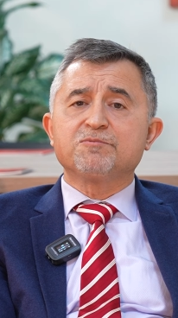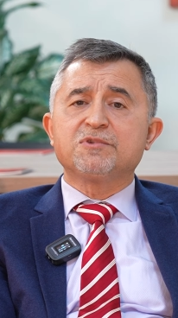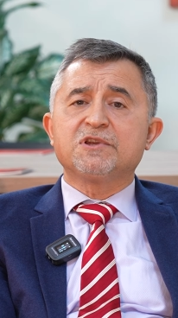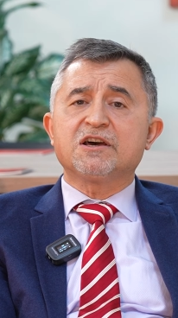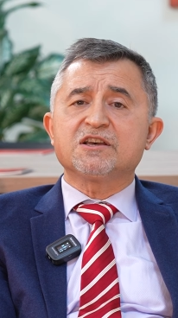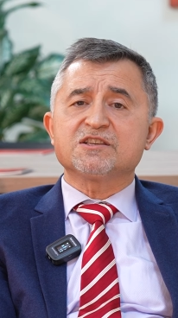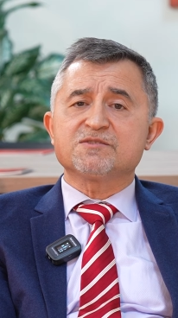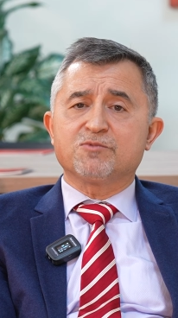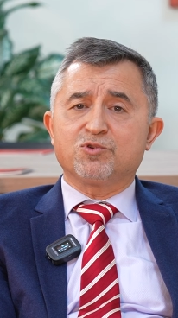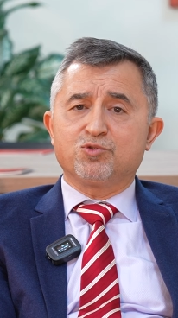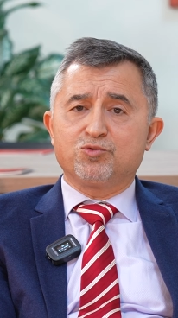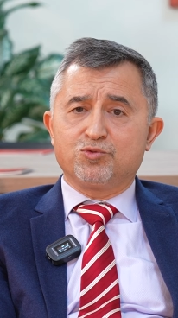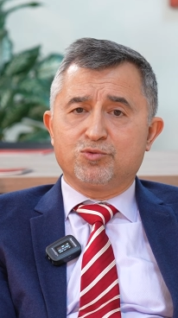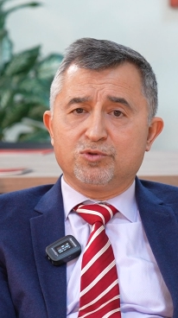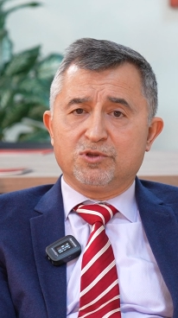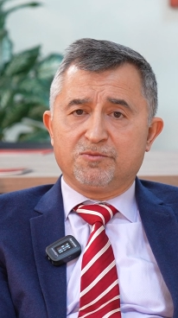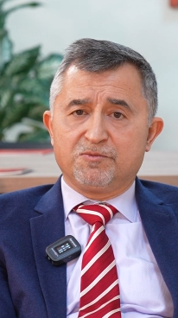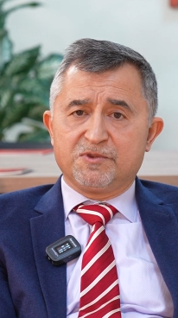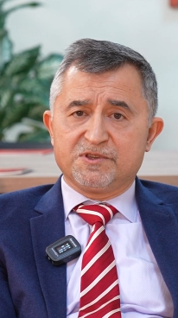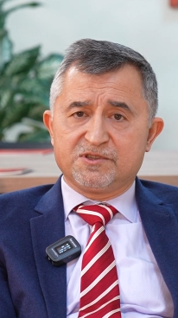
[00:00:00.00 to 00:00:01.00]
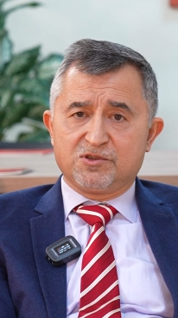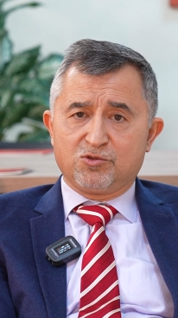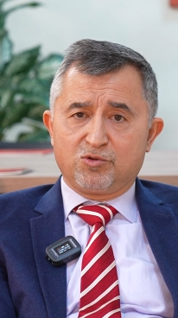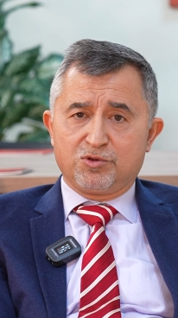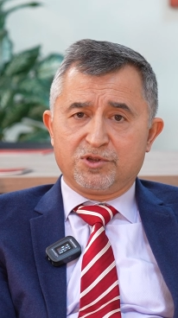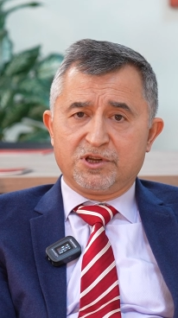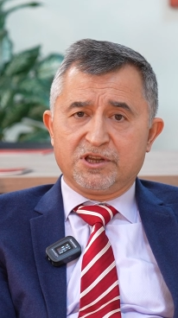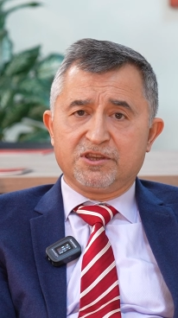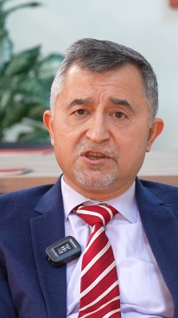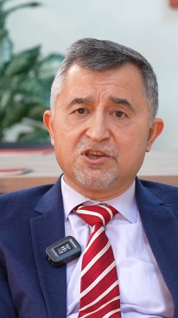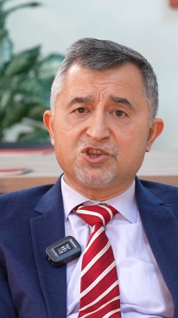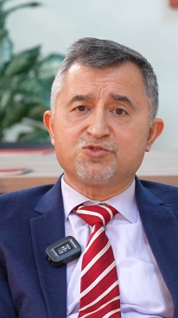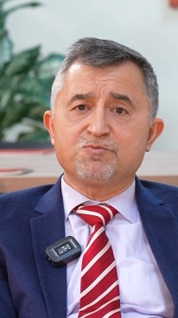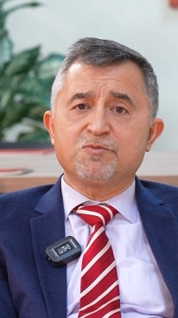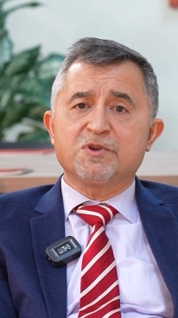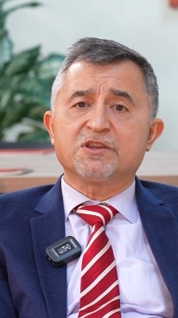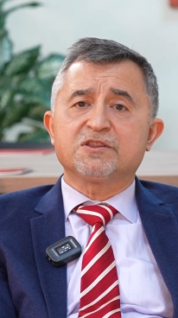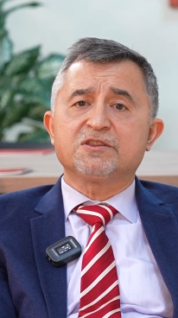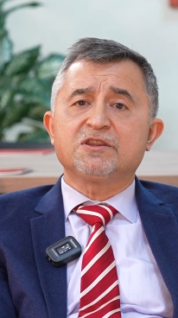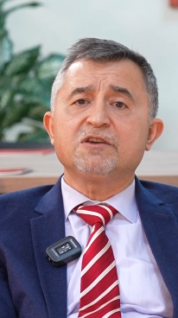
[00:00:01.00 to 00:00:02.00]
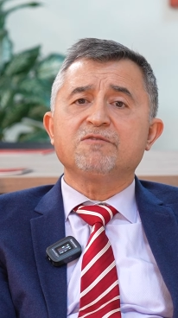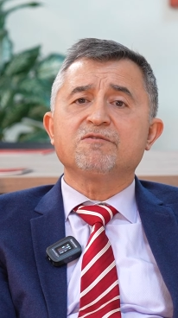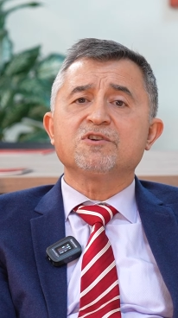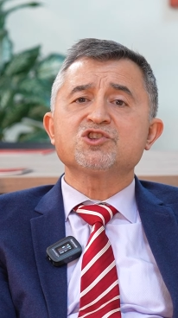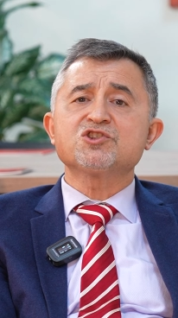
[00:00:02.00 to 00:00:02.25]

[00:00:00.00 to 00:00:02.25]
plazma uygulaması olarak geçmekte.